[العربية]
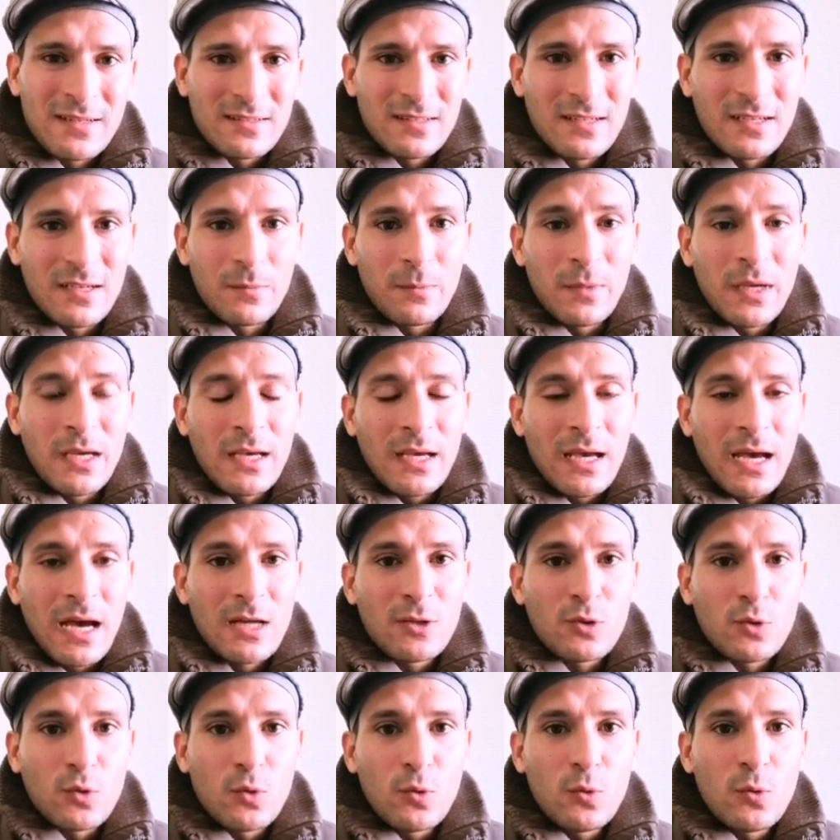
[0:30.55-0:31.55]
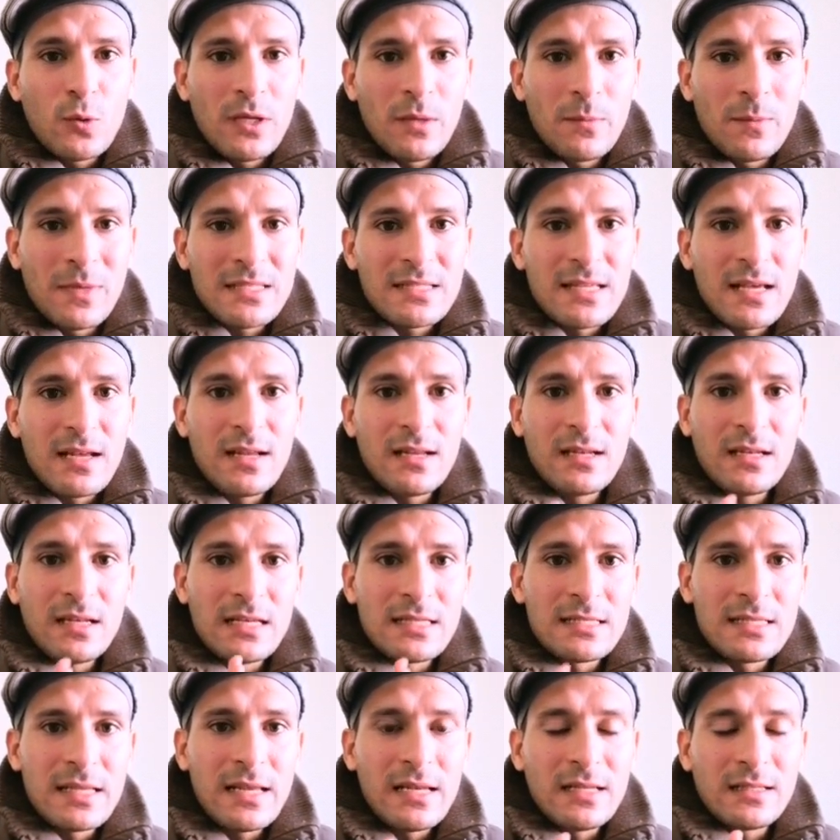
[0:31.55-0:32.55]
طيب هتقولولي
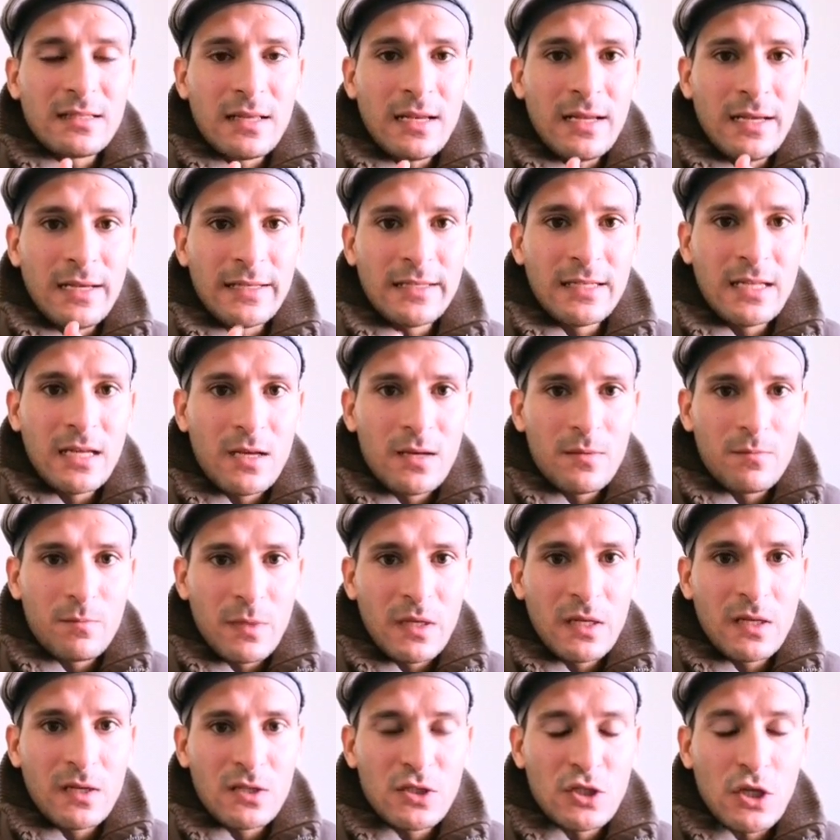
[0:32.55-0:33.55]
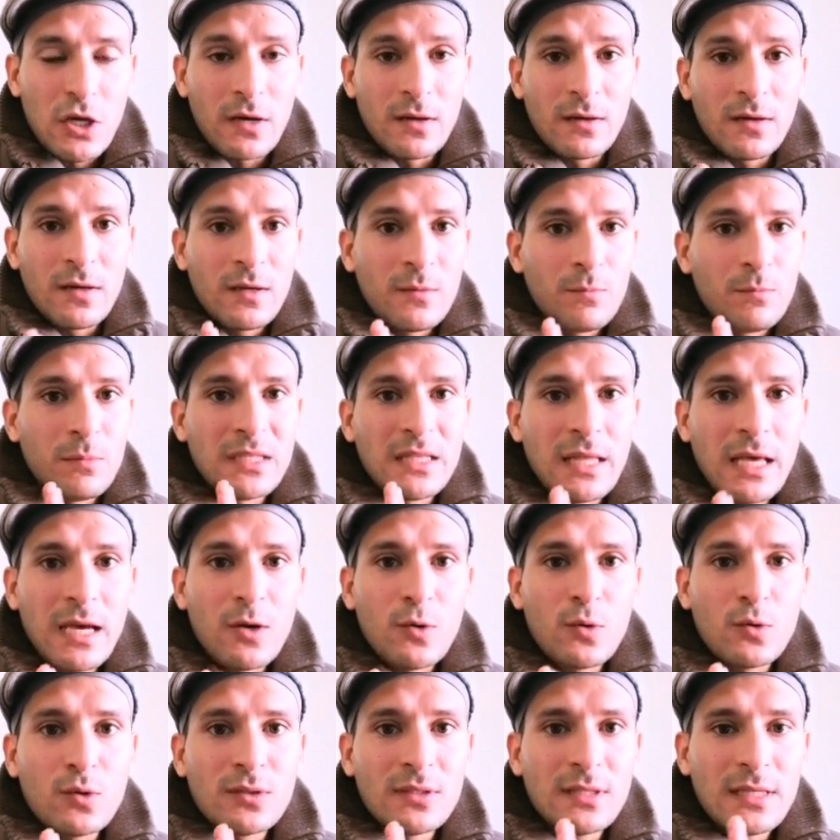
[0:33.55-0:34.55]
مثلا ازاله الحنه من الشعر
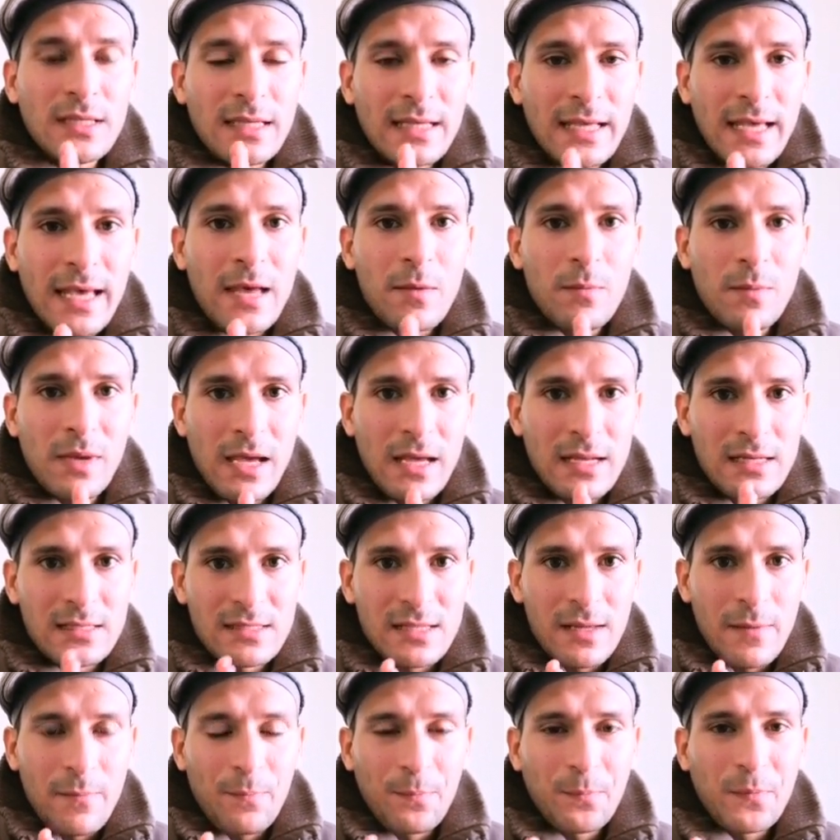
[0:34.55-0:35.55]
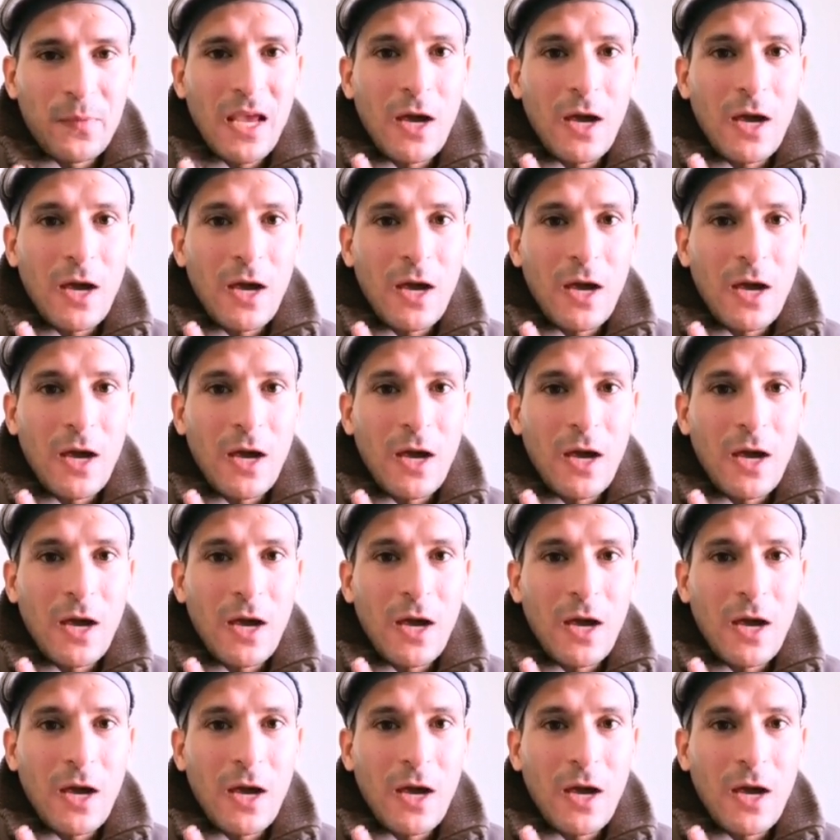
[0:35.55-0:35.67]
بتاخد كام جلسه